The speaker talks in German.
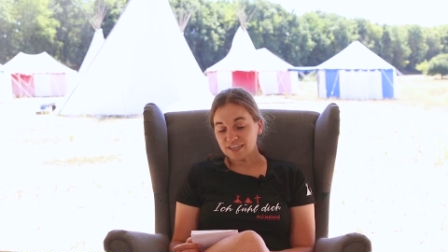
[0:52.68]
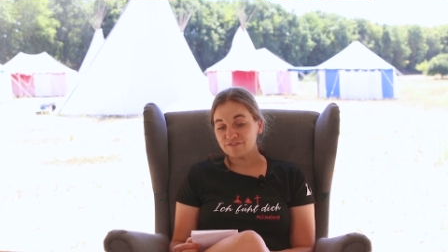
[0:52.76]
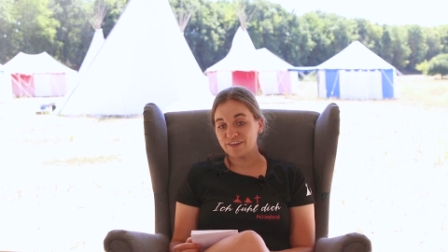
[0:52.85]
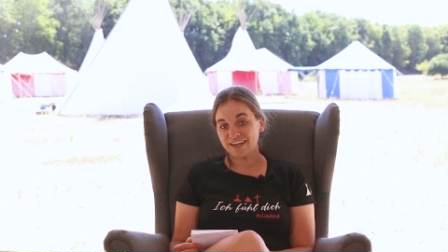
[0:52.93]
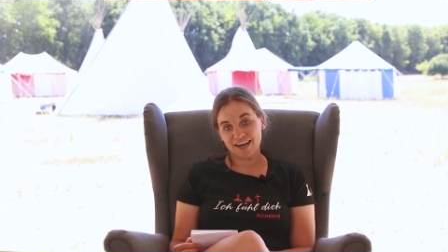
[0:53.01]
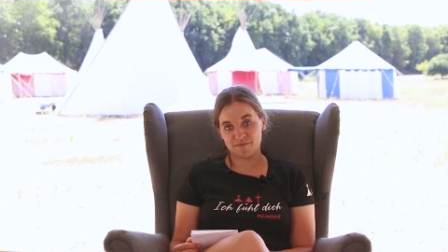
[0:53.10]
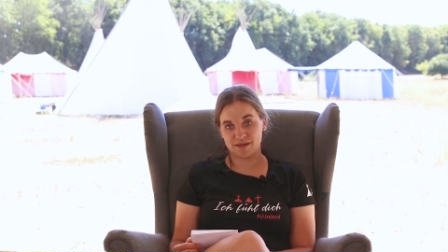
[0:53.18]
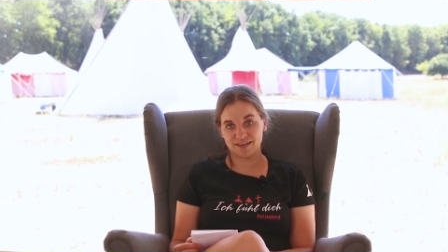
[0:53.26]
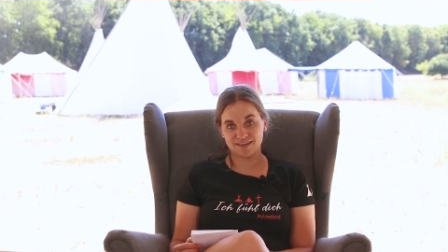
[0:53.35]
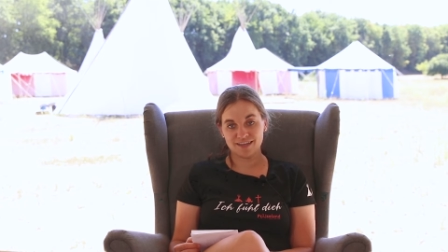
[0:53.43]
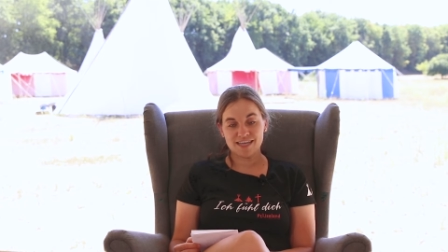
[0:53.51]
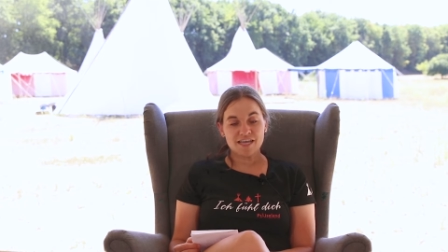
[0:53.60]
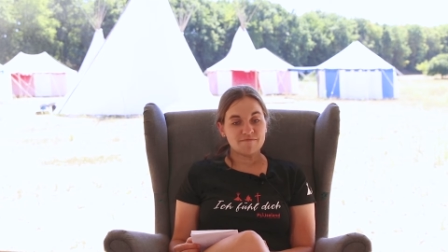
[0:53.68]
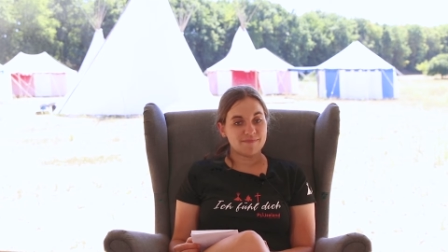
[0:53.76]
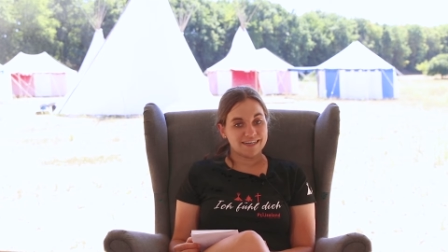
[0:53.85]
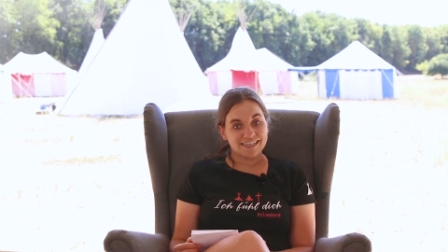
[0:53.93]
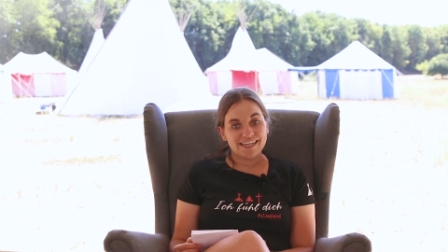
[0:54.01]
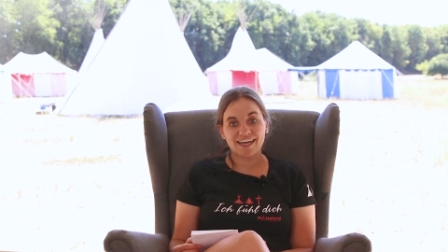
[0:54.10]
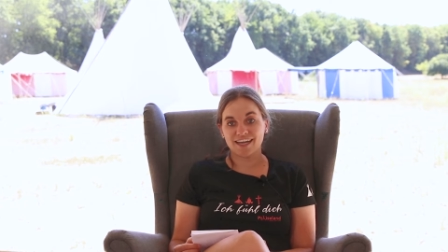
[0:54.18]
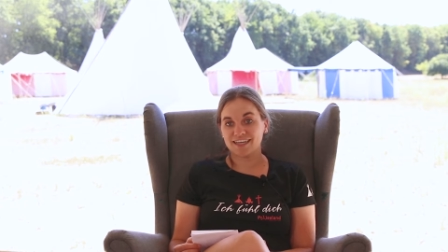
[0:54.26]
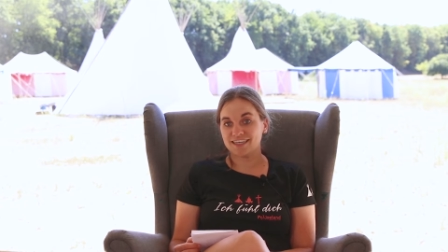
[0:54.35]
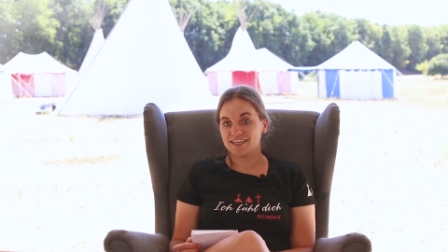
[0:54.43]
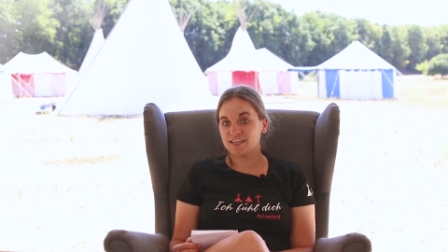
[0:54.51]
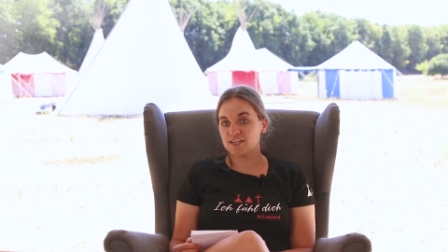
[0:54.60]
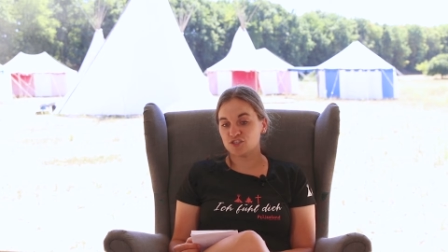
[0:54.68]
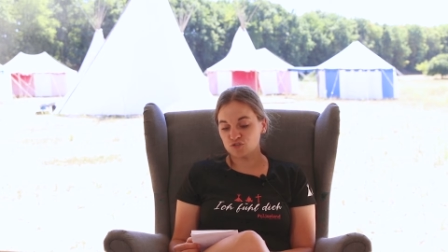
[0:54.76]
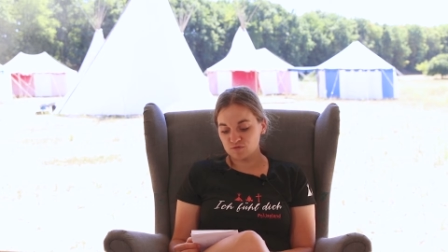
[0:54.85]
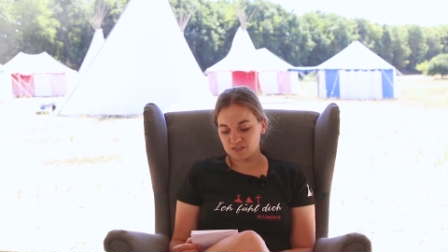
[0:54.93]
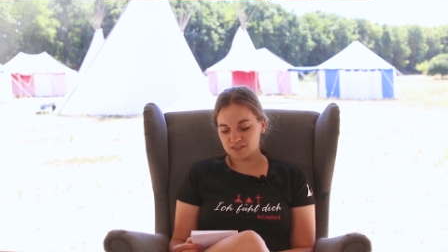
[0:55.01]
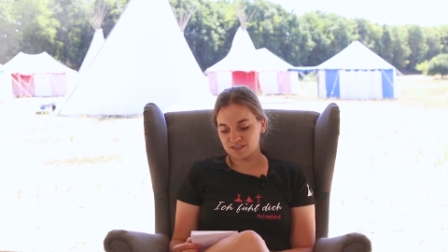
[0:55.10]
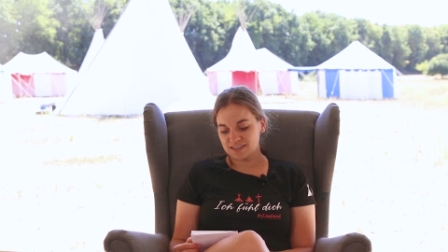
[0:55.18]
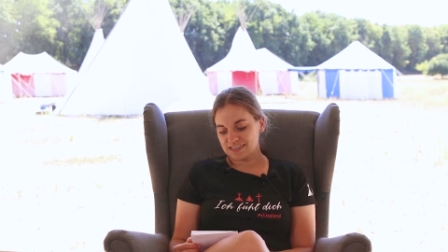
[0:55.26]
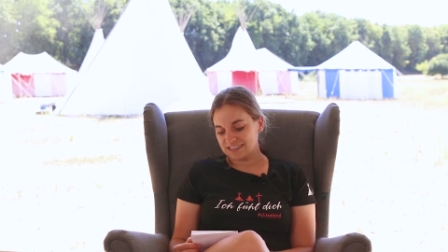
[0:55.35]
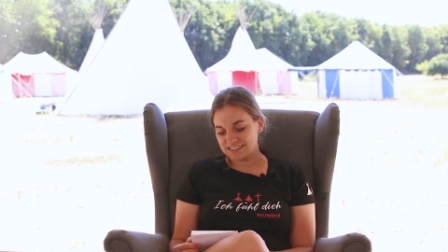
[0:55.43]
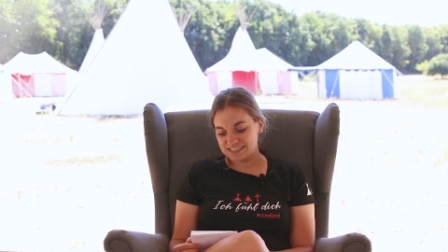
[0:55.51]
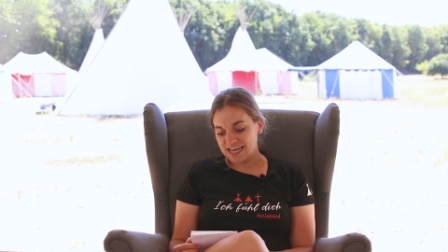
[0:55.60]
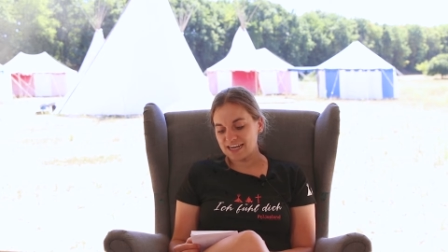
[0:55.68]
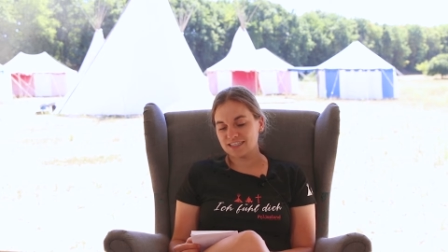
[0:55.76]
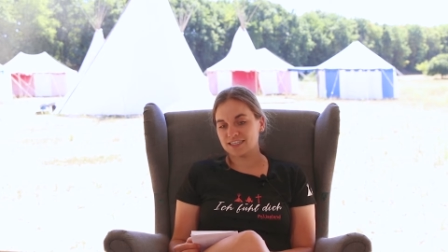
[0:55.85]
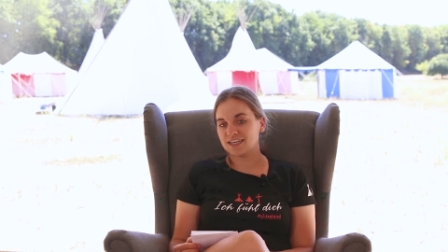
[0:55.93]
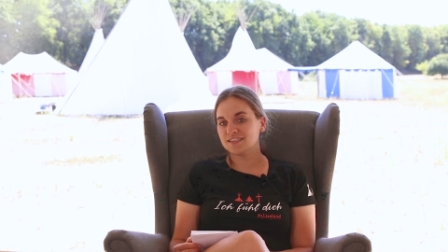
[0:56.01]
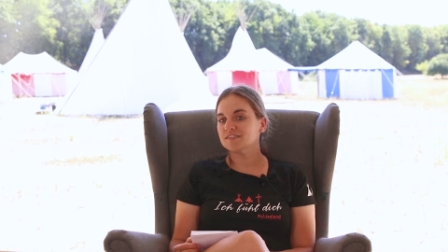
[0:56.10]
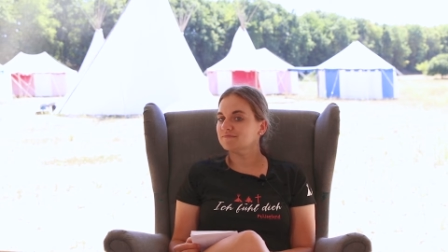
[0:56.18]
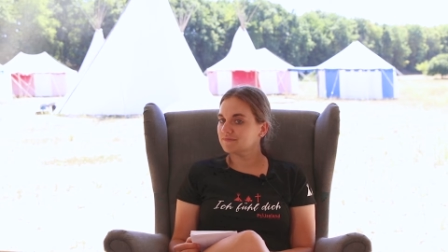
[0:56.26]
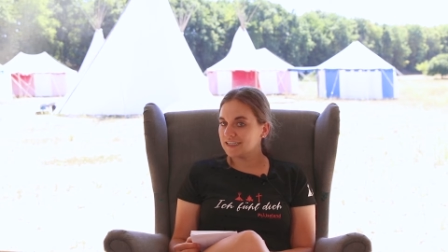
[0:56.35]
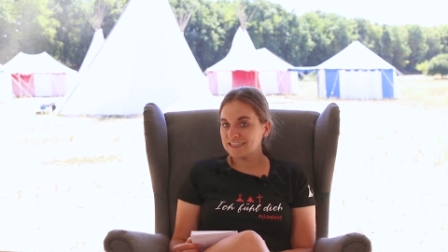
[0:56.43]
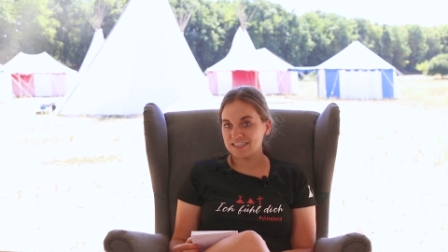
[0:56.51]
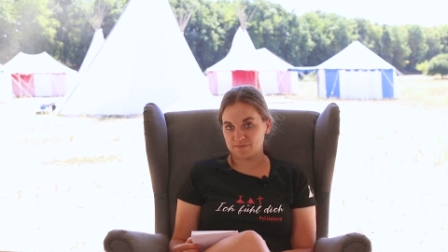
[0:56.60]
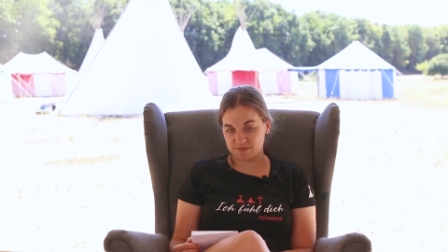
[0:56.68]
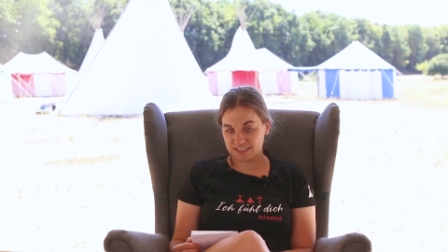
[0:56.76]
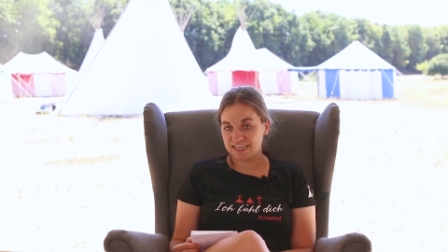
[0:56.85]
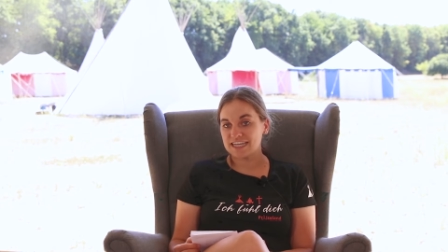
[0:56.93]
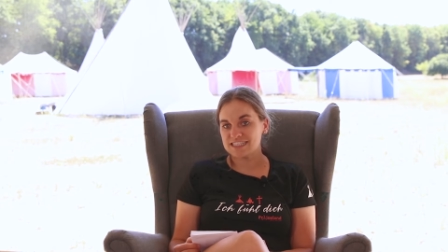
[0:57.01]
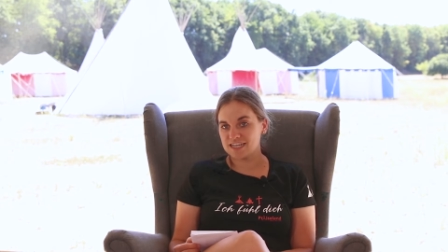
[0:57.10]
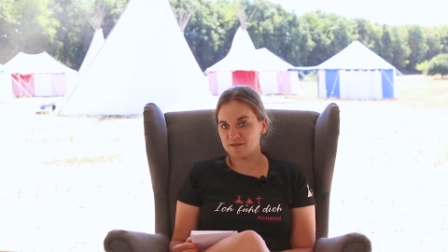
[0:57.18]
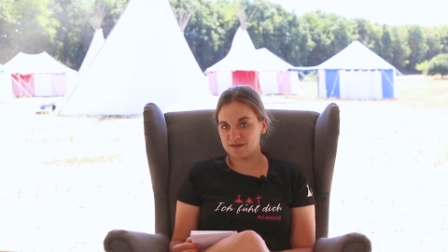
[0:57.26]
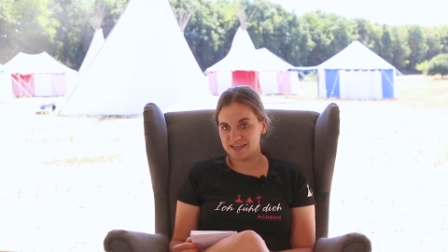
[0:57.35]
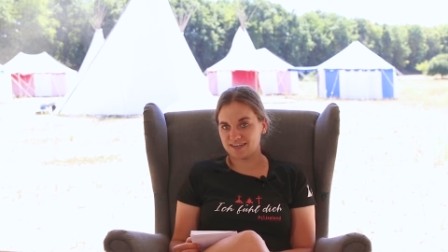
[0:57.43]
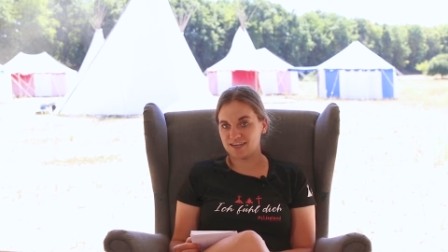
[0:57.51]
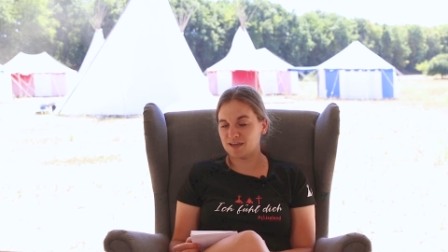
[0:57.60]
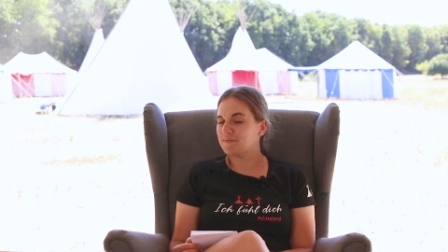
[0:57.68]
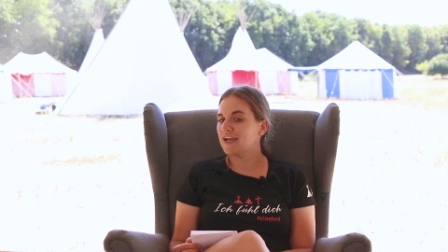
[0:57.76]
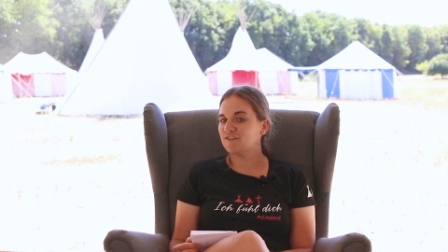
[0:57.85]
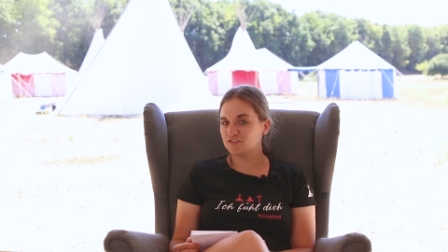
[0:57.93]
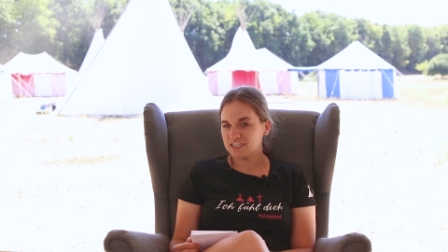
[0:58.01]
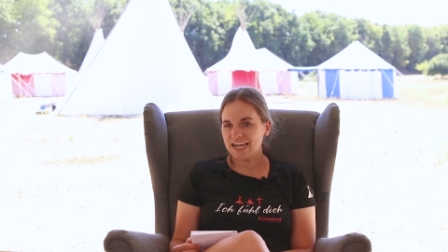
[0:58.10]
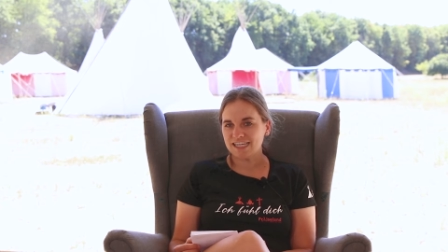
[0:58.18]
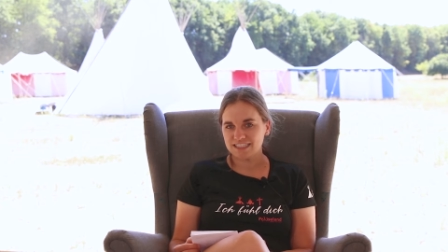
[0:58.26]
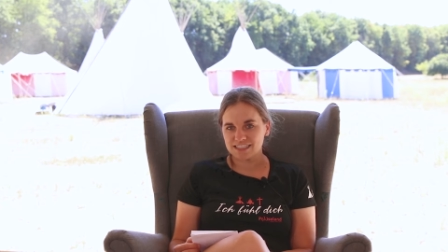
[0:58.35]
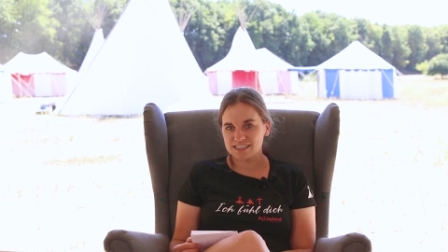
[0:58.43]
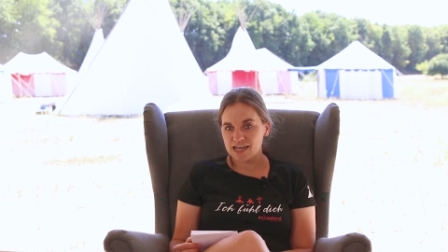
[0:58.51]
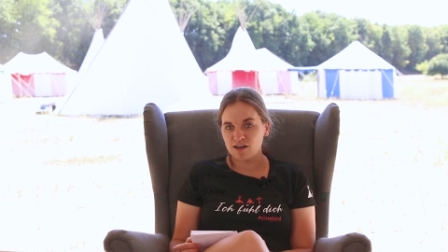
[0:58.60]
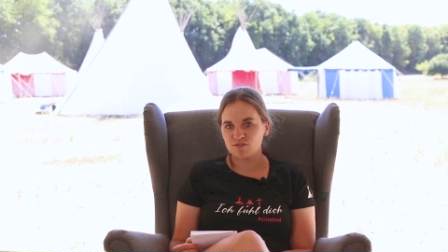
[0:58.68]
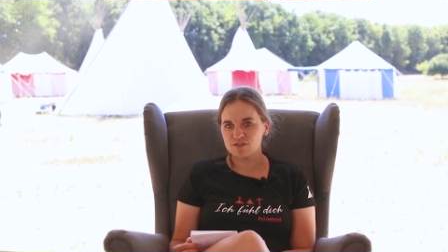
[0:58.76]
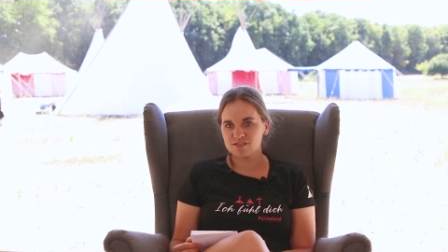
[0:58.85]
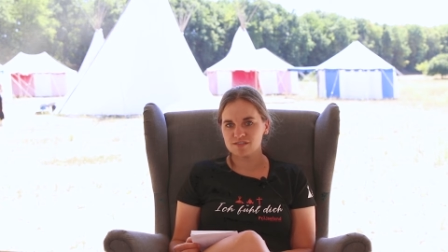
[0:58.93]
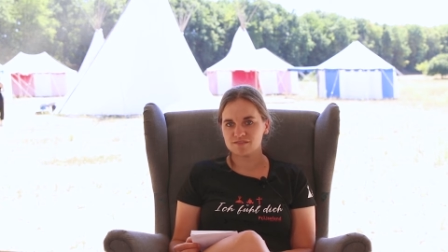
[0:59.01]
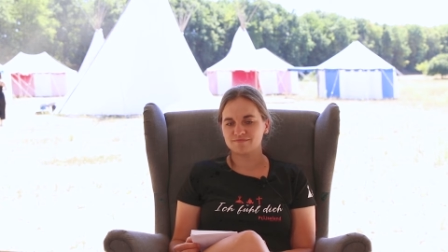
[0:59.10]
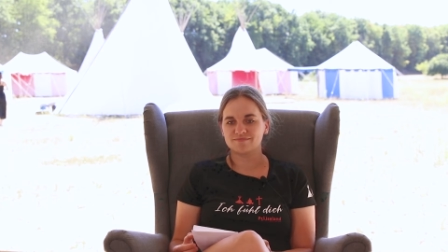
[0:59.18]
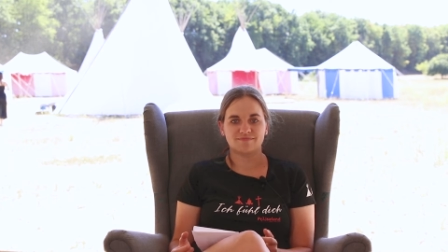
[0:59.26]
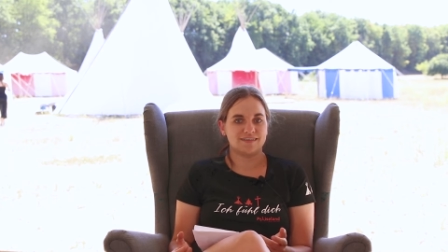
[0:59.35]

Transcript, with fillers: Wenn aber meine Lehrerin in der Schule gesagt hat, ich habe die Klassenarbeiten dabei und teile die jetzt aus,